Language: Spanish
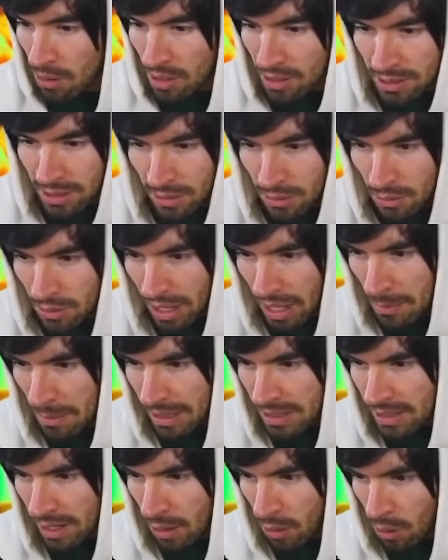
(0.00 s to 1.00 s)
así que si ustedes me
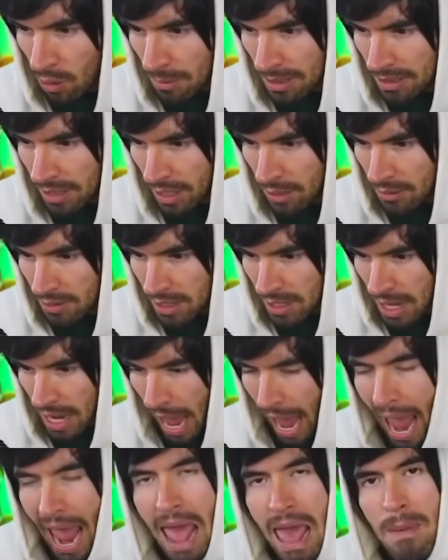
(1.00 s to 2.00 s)
dicen en los comentarios
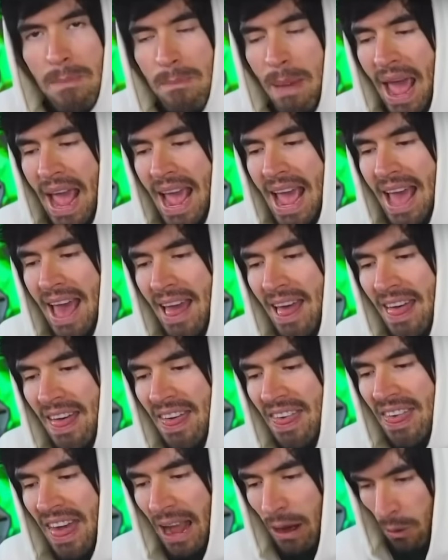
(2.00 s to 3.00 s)
sería
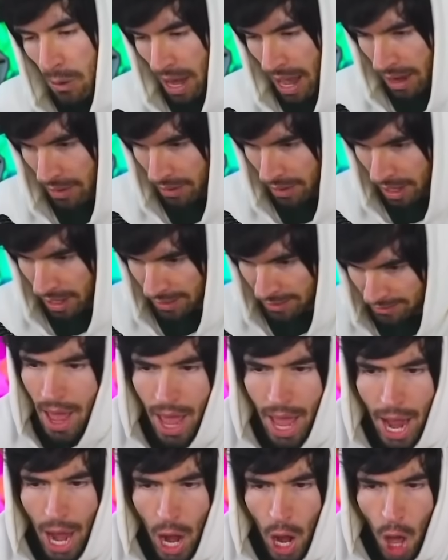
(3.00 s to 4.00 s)
espectacular, ¿ok?
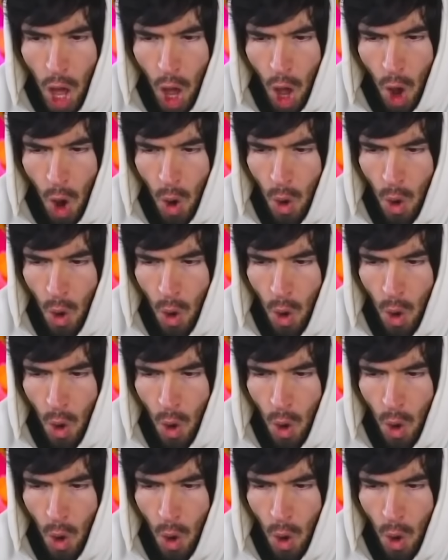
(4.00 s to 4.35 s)
Hello,